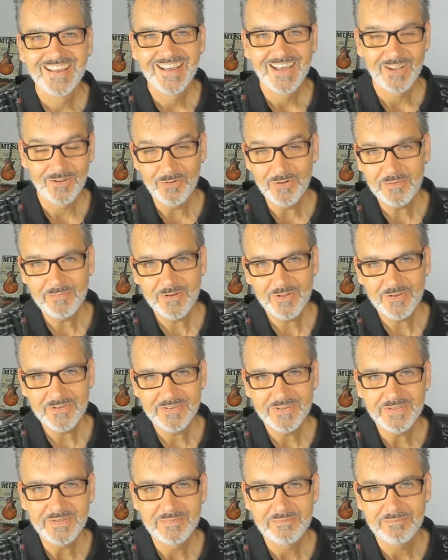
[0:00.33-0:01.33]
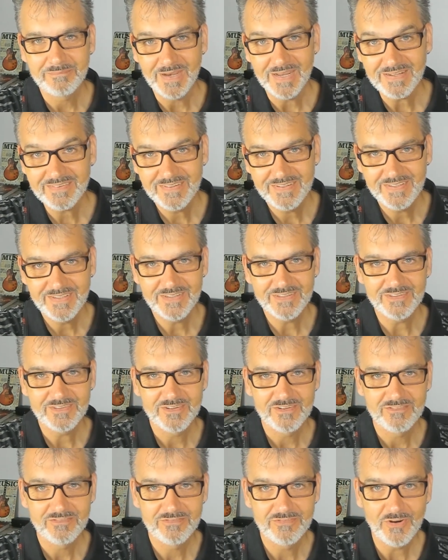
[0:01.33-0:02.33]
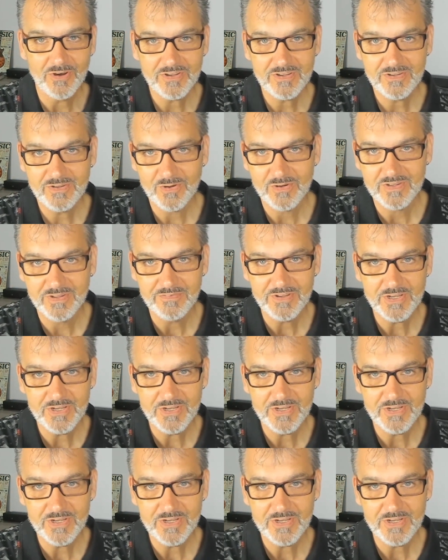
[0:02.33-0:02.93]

Hallo liebe Leute, Martin hier von Dr.